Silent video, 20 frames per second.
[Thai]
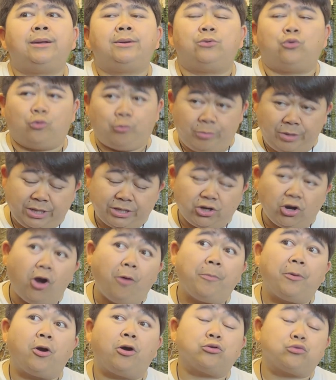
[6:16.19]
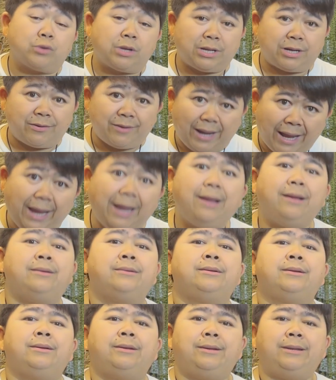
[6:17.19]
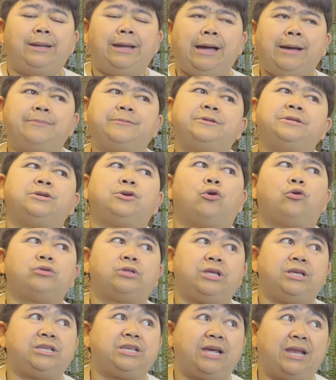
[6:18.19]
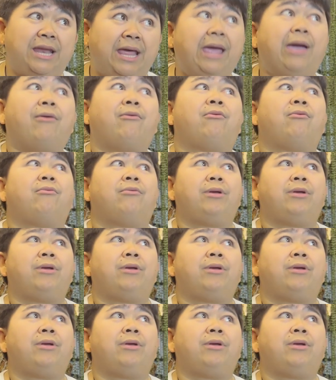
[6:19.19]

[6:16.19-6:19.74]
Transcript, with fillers: หนูมีช่องเป็นของตัวเองแล้วนะครับชื่อโกติชาแนล